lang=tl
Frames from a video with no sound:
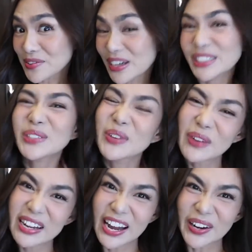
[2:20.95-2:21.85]
Kasi
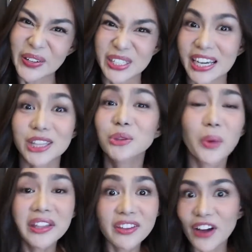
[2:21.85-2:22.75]
tumaba na ako. Sige,
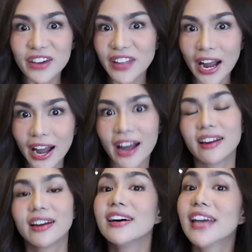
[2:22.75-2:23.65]
25 na nga
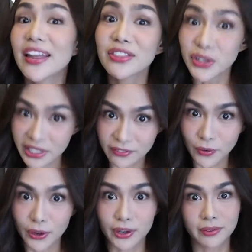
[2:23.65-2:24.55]
and
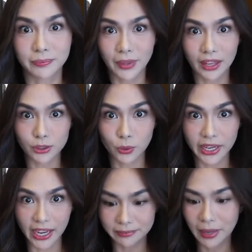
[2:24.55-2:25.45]
34. So,
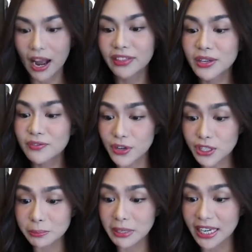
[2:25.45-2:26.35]
ayan. Ang ating
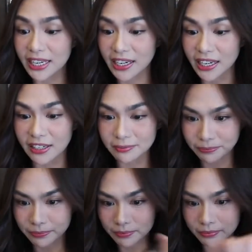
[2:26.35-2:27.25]
first bikini,
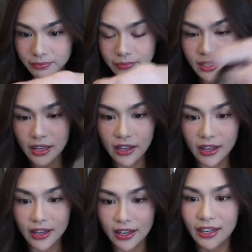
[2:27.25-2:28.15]

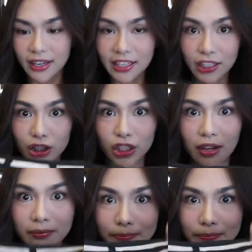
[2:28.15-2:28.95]
ganyan siya.